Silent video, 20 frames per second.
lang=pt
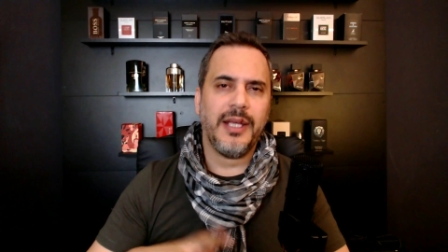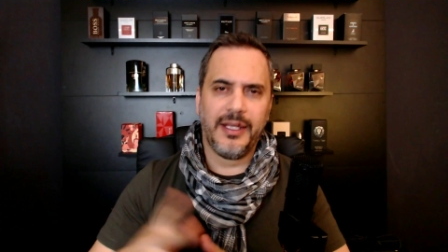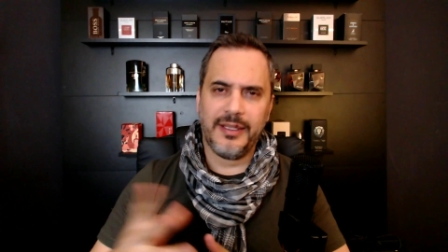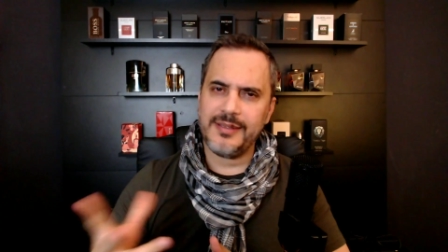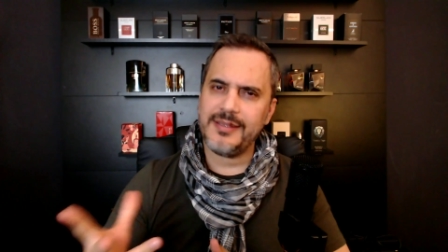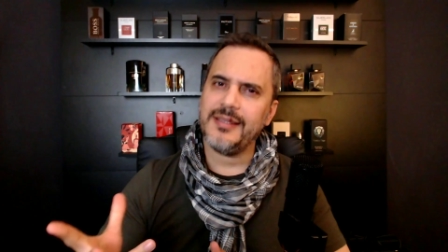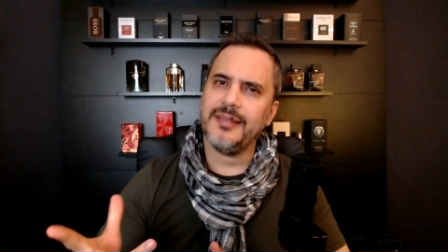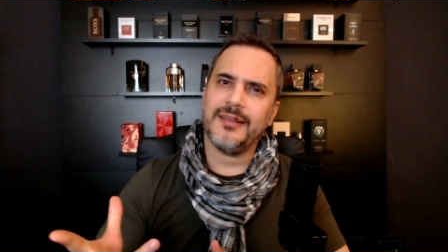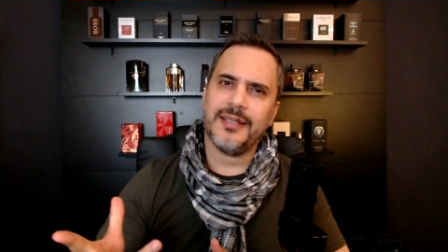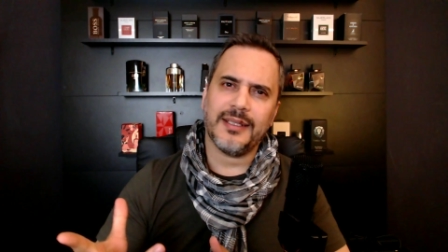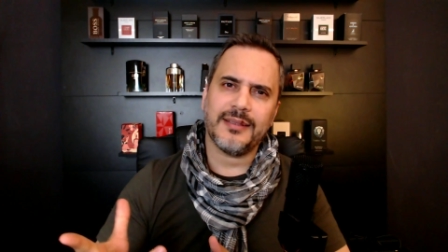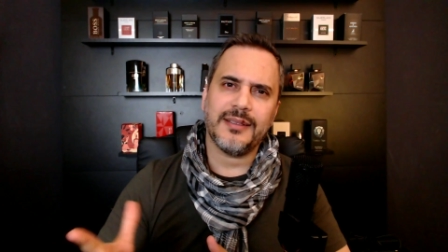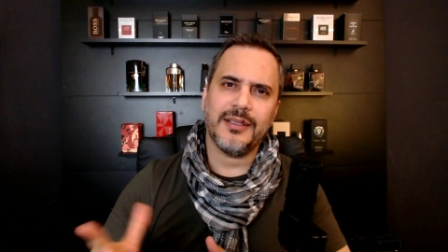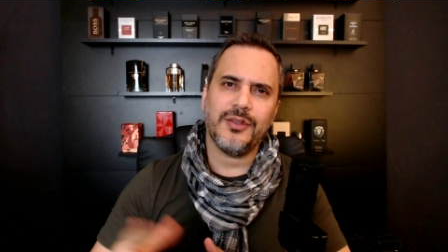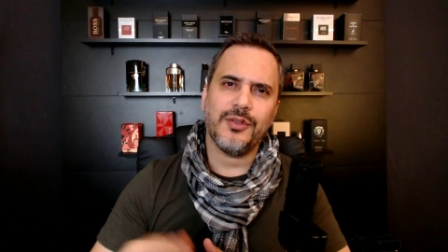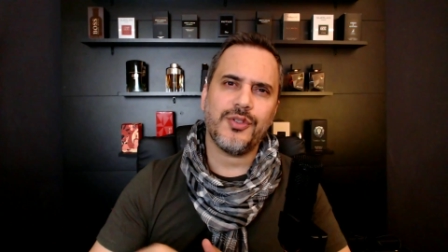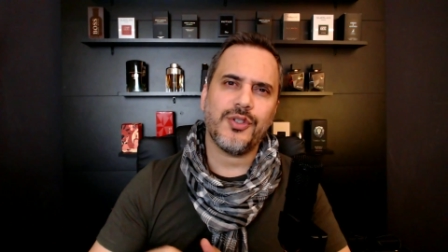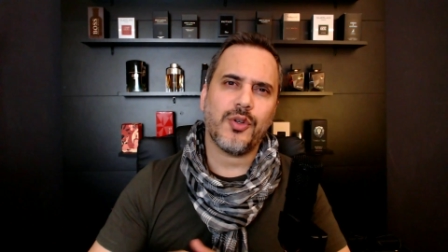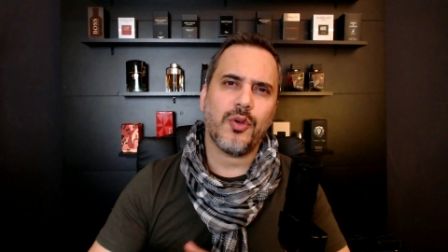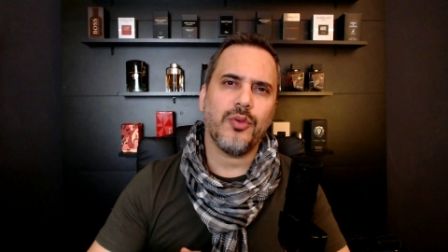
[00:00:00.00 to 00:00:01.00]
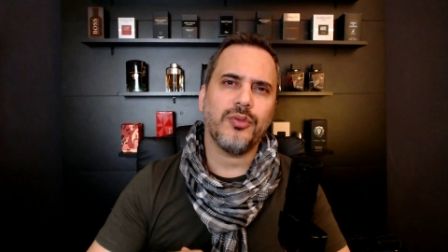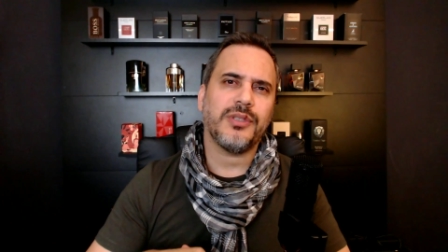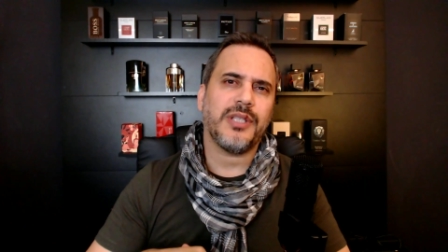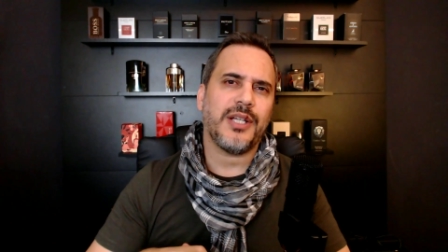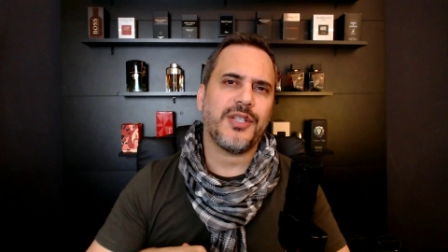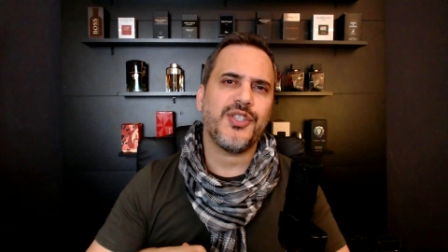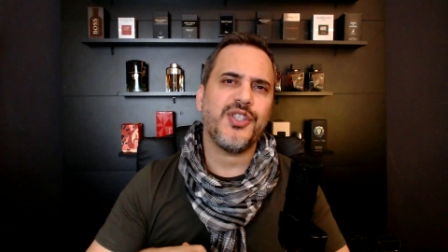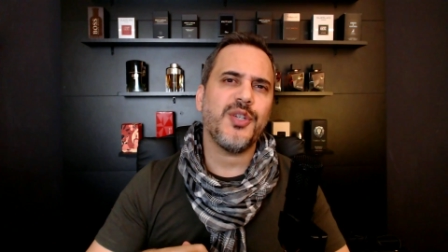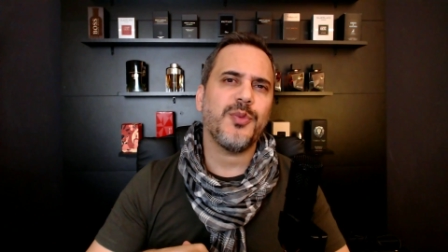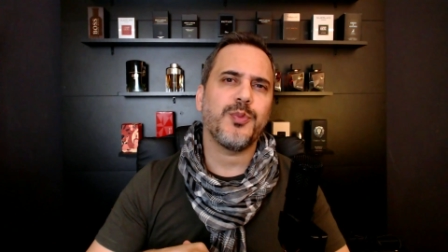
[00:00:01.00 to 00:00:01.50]
em se tratando de
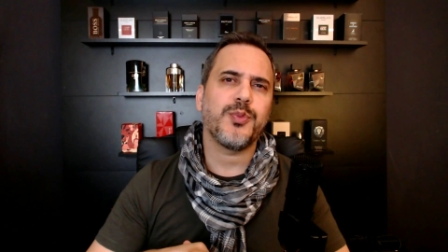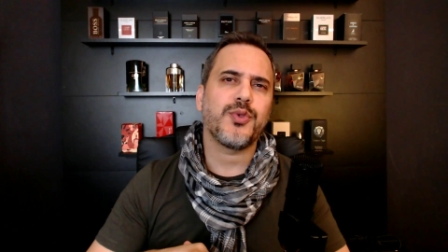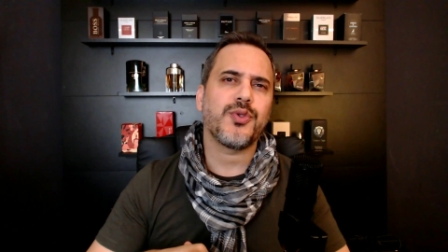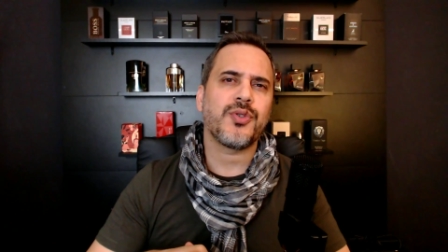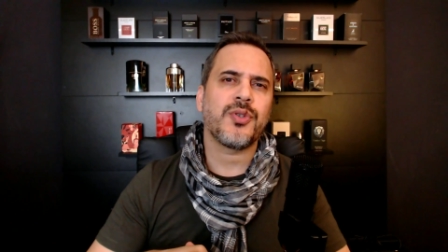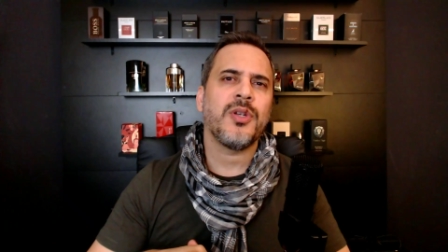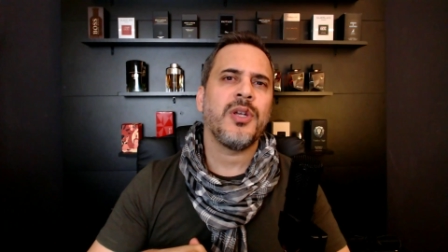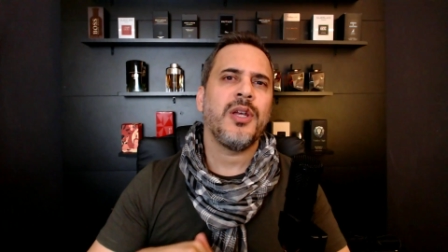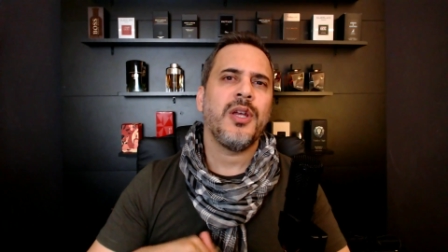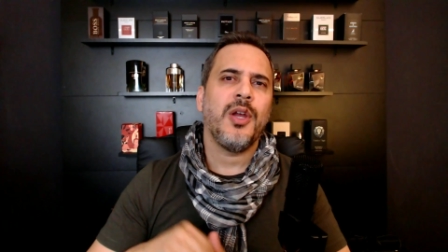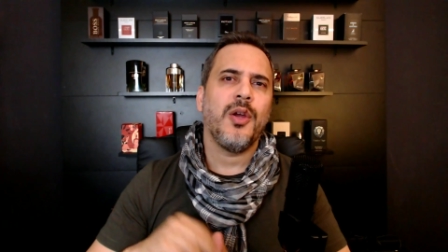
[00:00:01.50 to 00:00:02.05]
contratipos.